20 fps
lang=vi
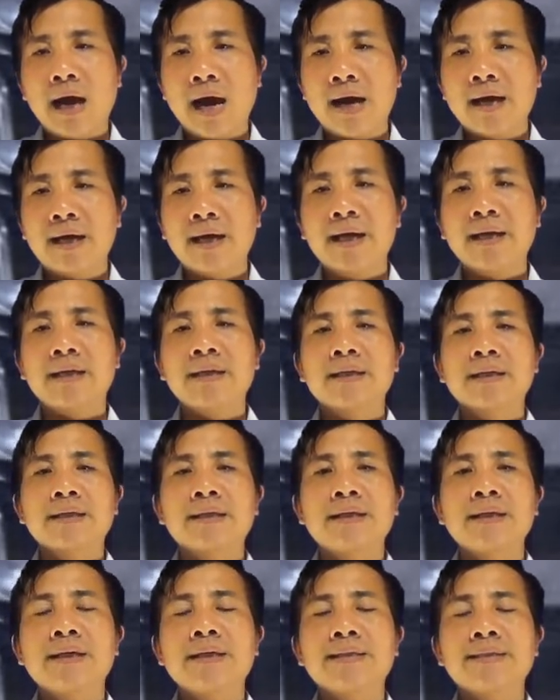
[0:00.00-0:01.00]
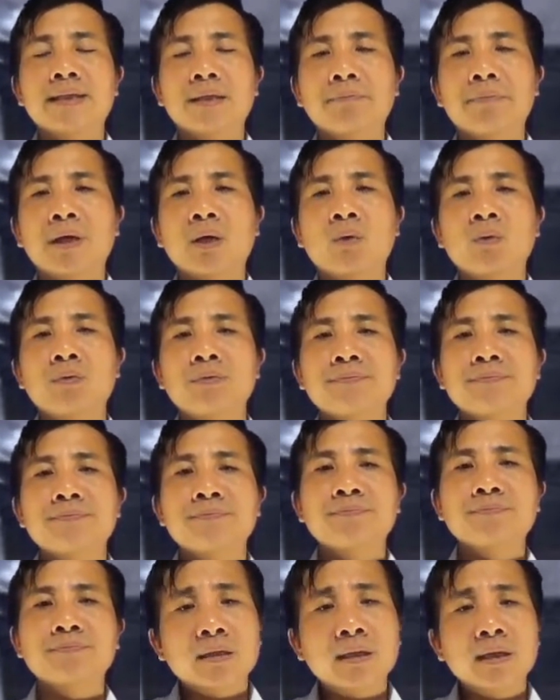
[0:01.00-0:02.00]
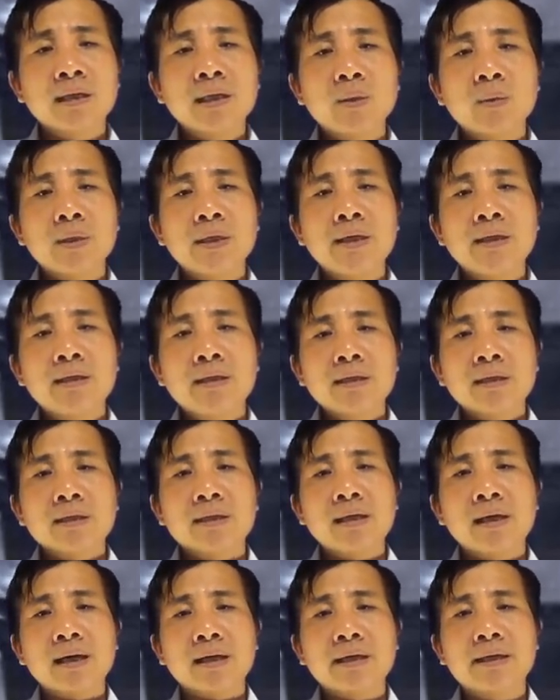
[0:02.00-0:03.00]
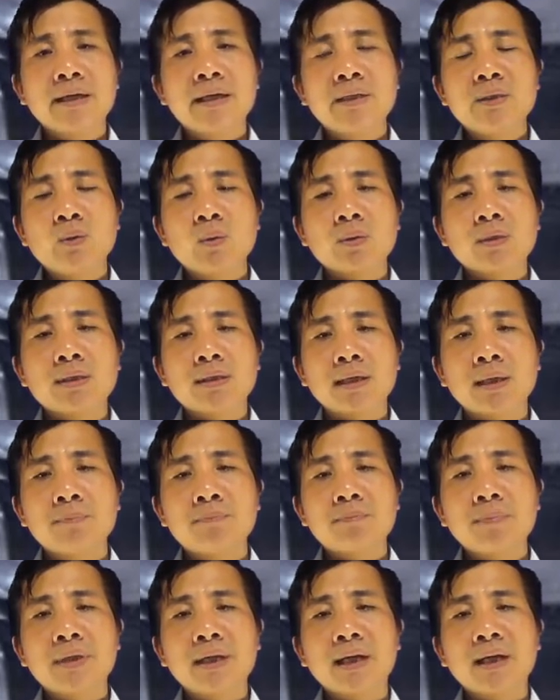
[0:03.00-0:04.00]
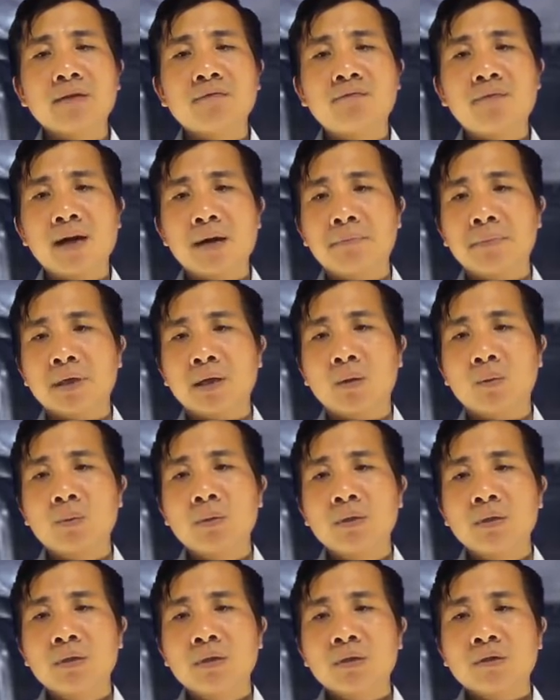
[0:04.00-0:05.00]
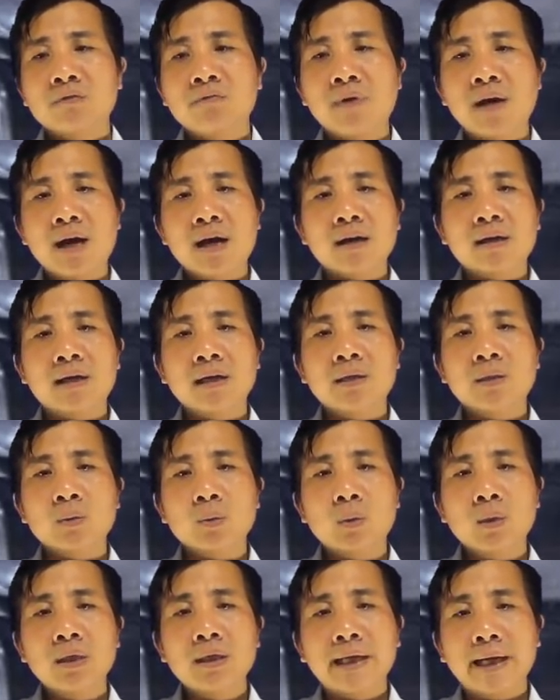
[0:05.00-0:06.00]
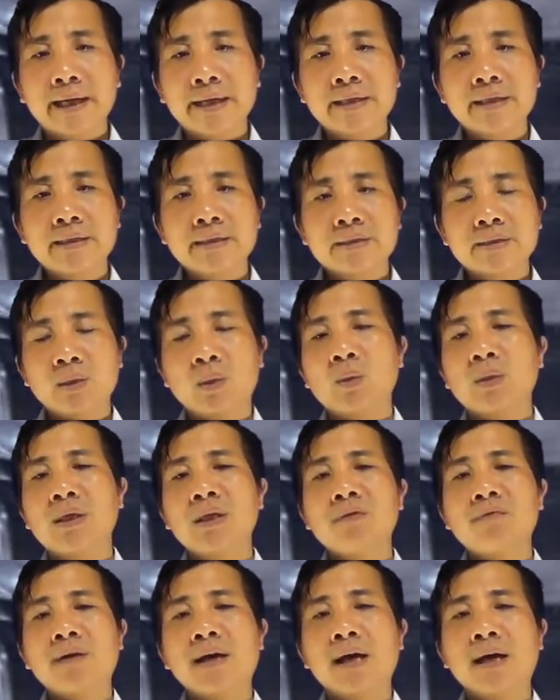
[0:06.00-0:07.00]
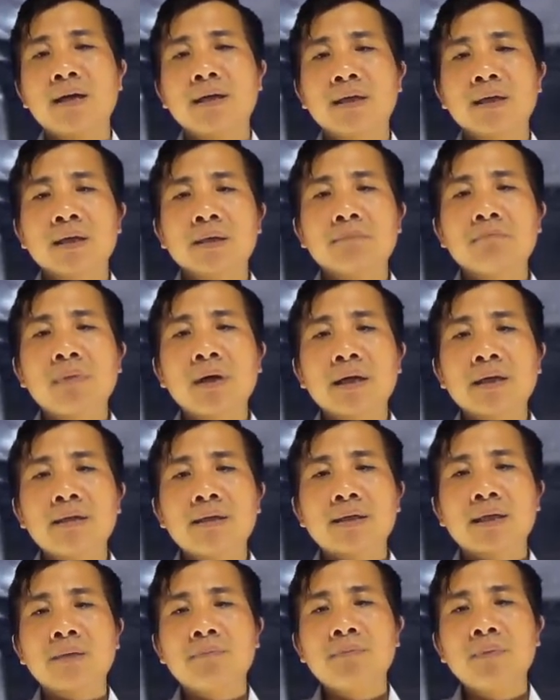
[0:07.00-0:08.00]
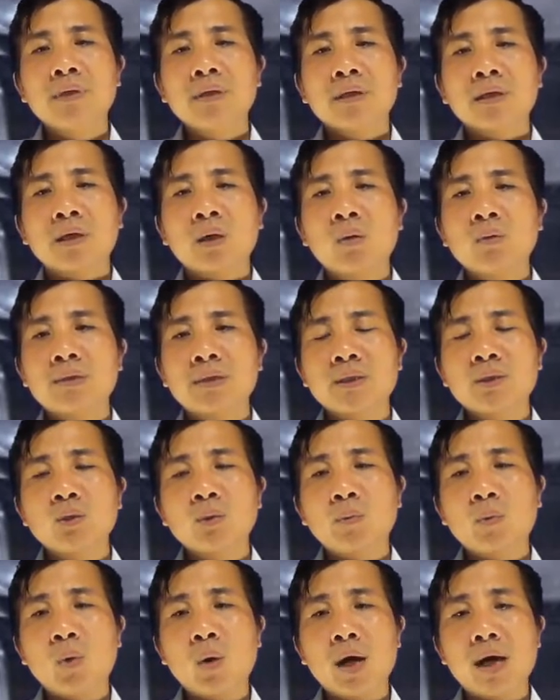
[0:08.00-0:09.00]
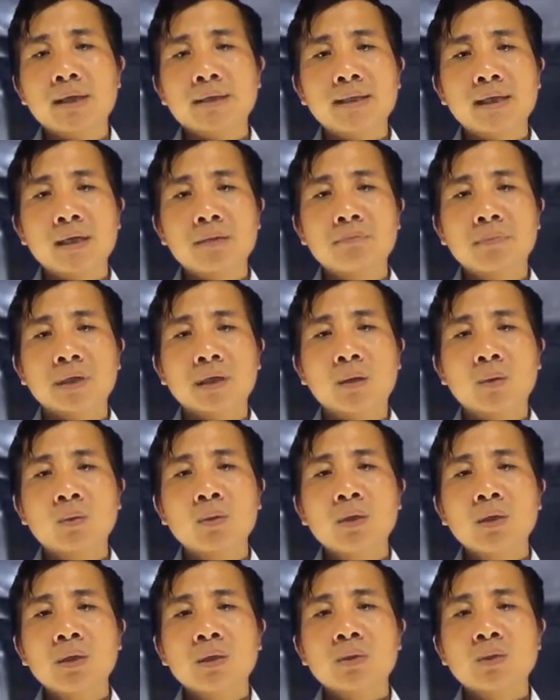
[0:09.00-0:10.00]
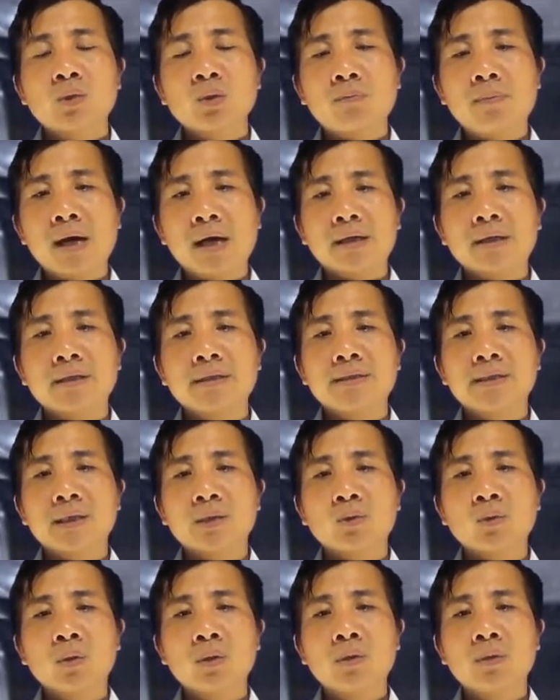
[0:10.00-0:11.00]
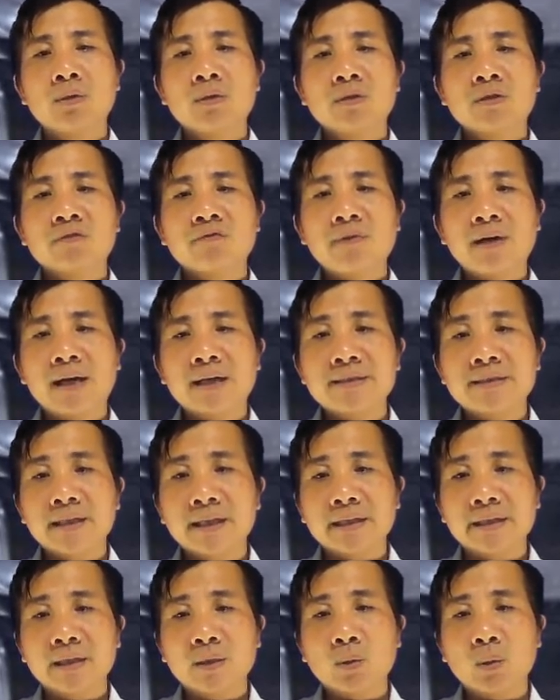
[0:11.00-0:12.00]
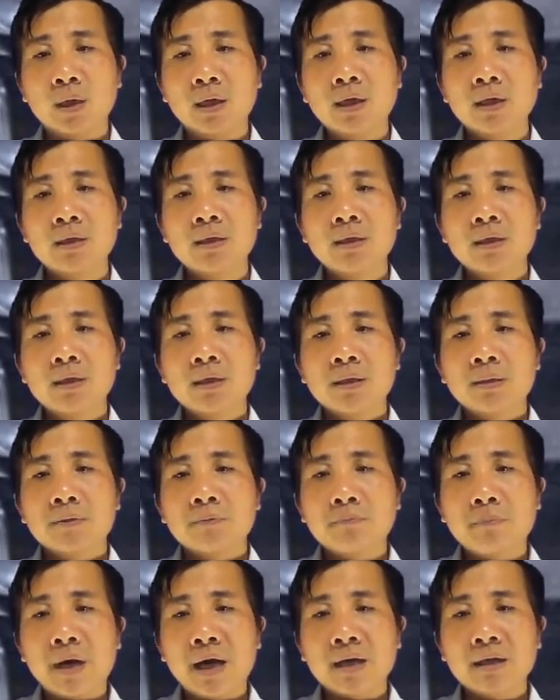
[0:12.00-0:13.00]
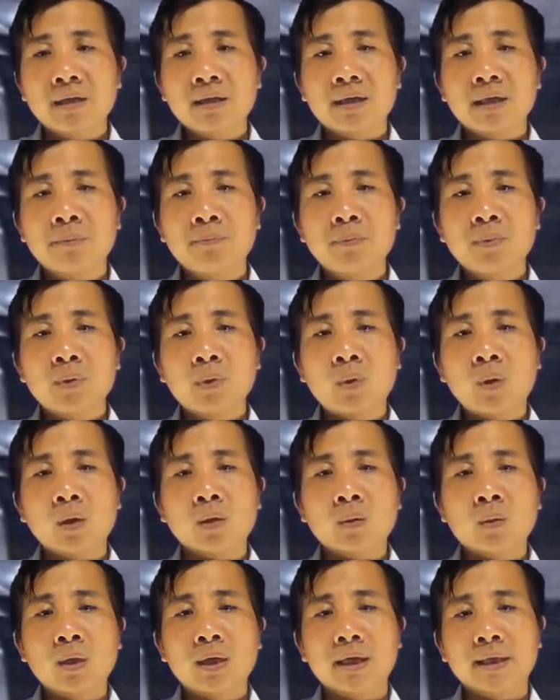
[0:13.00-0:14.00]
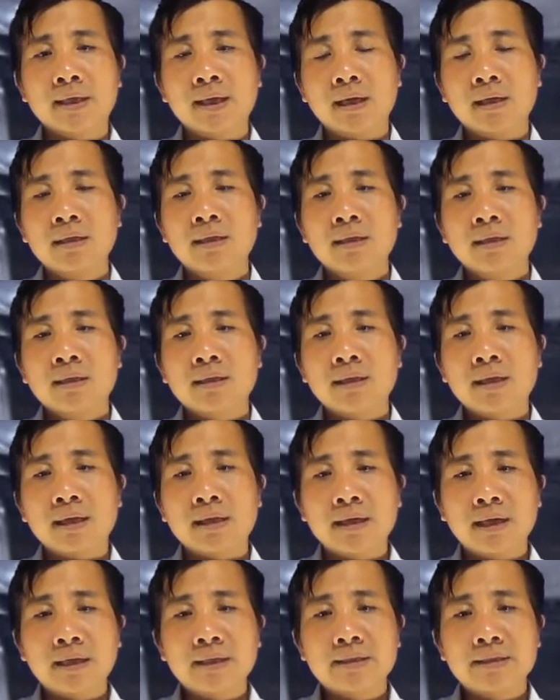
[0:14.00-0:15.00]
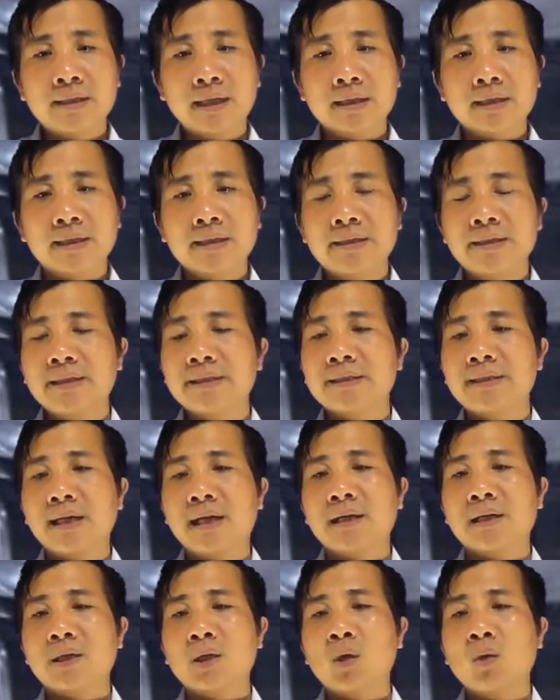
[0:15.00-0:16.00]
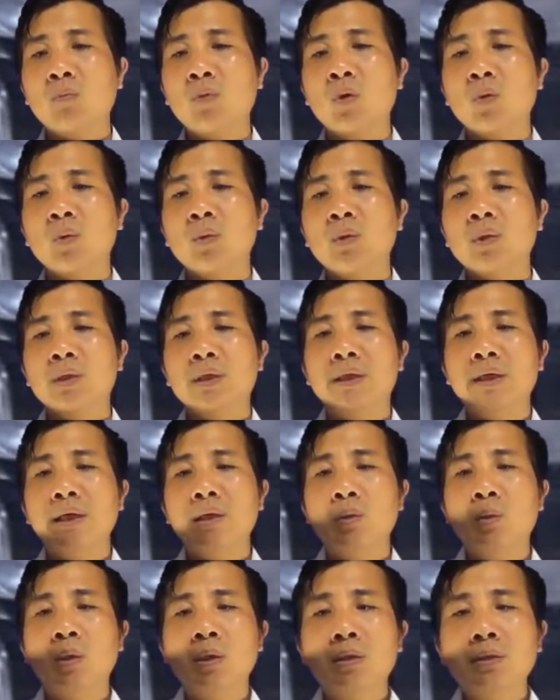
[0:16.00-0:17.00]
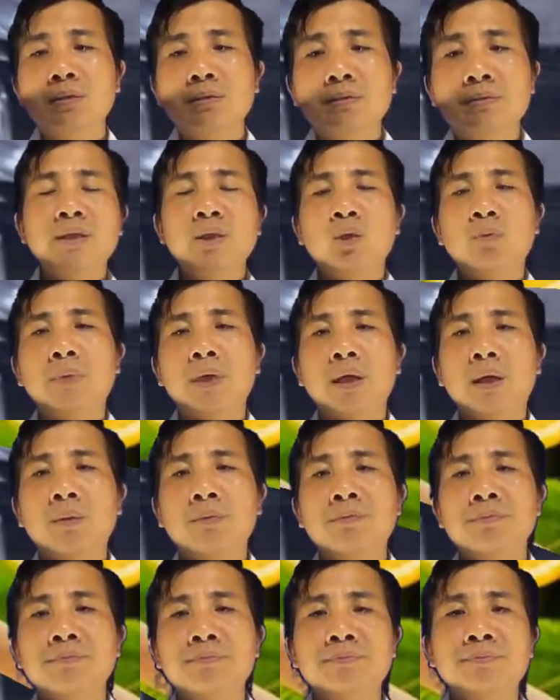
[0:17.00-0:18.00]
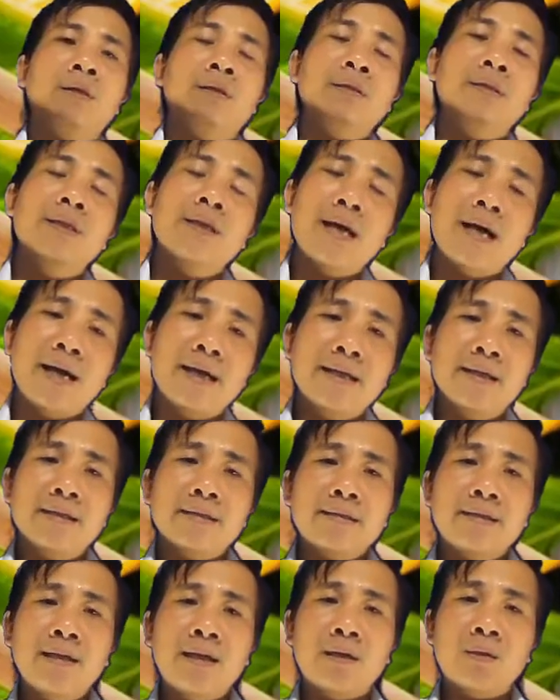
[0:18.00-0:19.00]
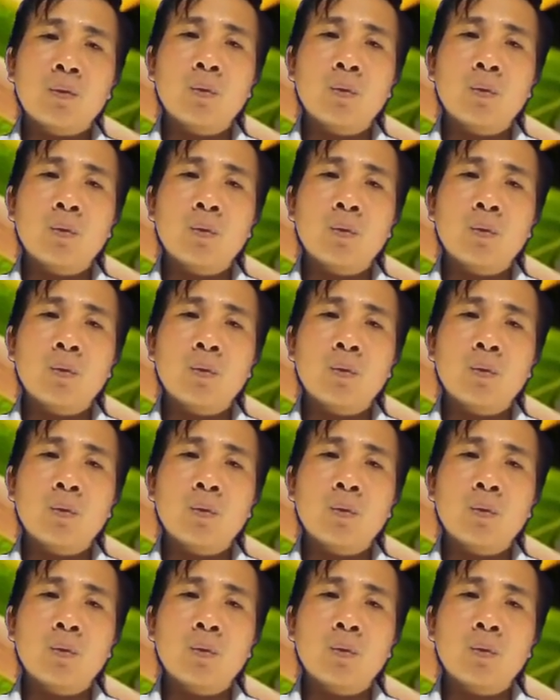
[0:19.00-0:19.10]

hàng ngày để giảm béo. Cần lưu ý là khi dùng nước ấm để pha mật ong và cần uống ngay sau khi pha bởi nước ấm không chỉ giúp hòa tan mật ong giúp bạn dễ uống và dễ tiêu hóa hơn mà nước ấm còn có khả năng là ngăn chặn cái tình trạng đau bụng khi uống quá nhiều mật ong thứ hai đây